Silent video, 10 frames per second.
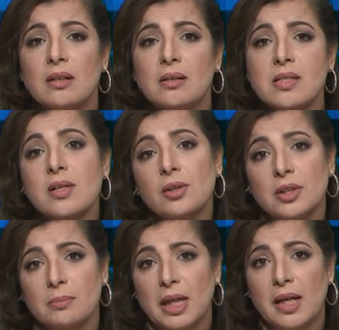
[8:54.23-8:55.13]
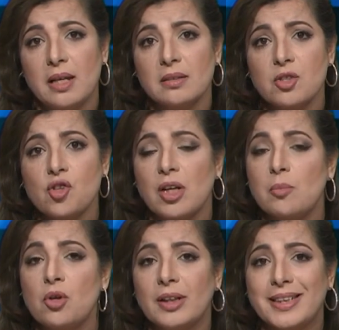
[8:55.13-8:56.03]
صادم الحقيقة انتشر
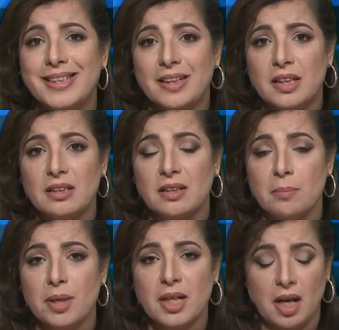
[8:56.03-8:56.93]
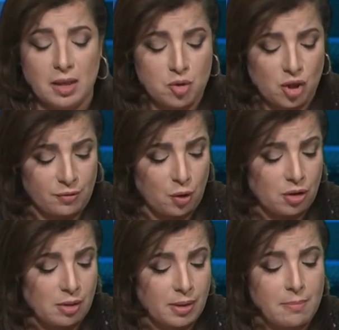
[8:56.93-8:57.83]
على مواقع كتيرة جدا امبارح أنا مش عارفة هو
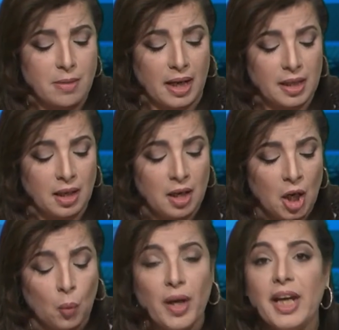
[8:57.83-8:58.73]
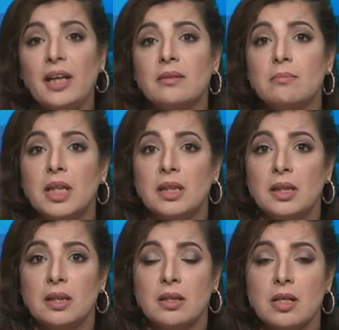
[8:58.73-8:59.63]
رقم كام معانا واحد من
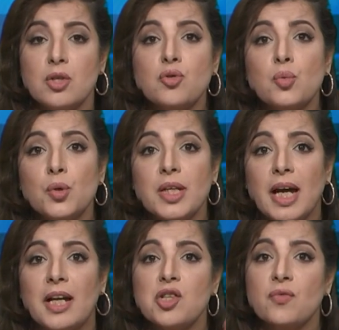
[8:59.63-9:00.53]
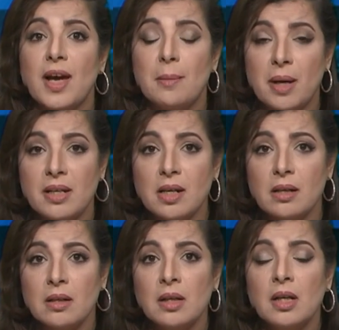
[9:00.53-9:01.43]
سوري عايش في ألمانيا
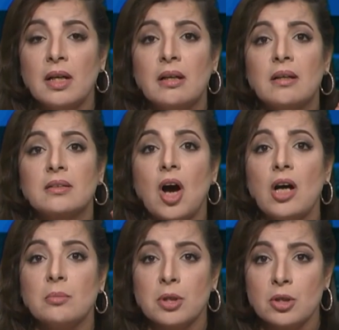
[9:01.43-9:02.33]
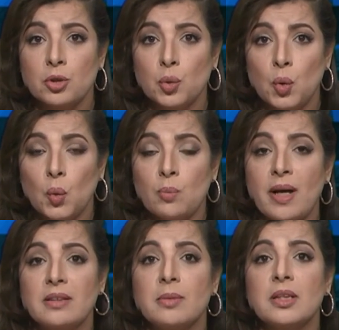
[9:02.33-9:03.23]
آه، طعن مراته
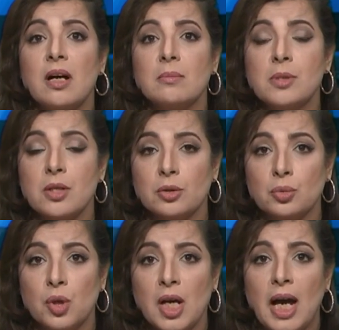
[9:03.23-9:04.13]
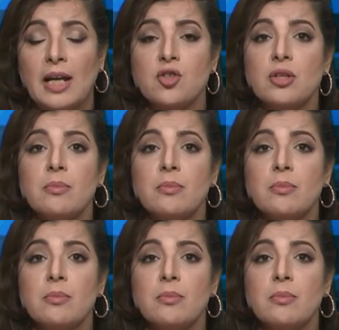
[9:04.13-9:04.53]
وبعد ما طعن مراته علشان